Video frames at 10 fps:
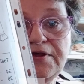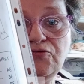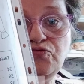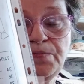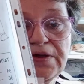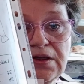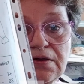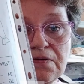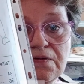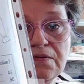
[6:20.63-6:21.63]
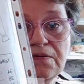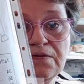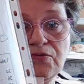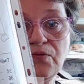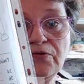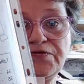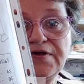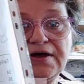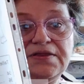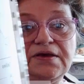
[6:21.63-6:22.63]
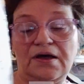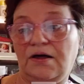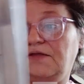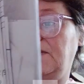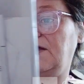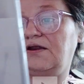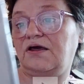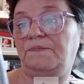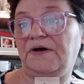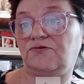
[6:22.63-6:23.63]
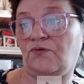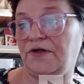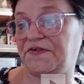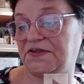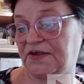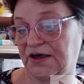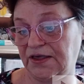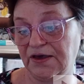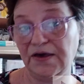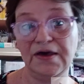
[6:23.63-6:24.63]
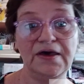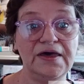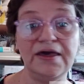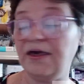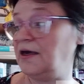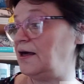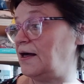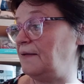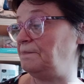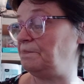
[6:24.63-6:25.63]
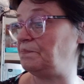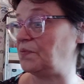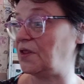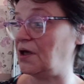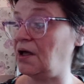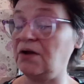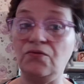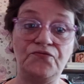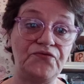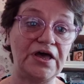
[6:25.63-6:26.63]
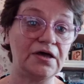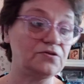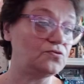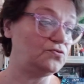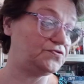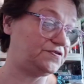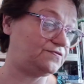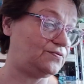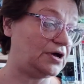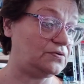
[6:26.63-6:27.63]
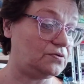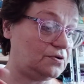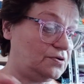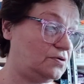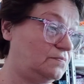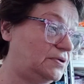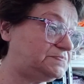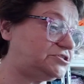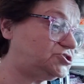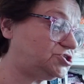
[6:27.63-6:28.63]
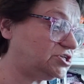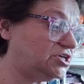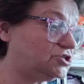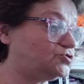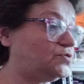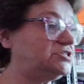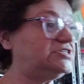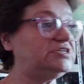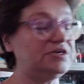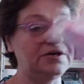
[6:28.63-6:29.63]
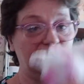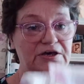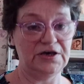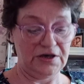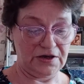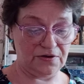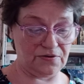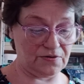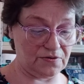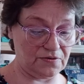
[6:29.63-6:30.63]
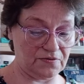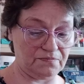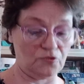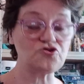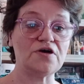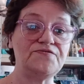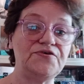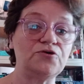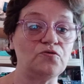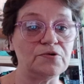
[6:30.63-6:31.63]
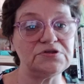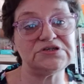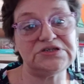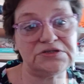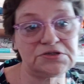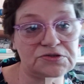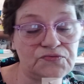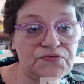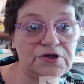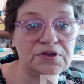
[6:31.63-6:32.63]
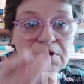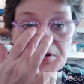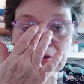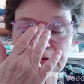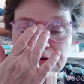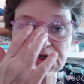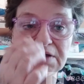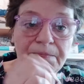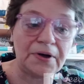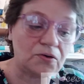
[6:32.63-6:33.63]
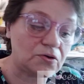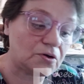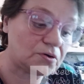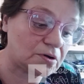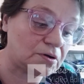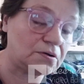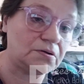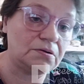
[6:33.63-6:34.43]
découper, commencer à, décalquer le patron à sa taille et à le faire dans le tissu. Alors, ma petite chérie a choisi. bon, j'avais fait une commande Stoffen. je ne l'ai pas encore...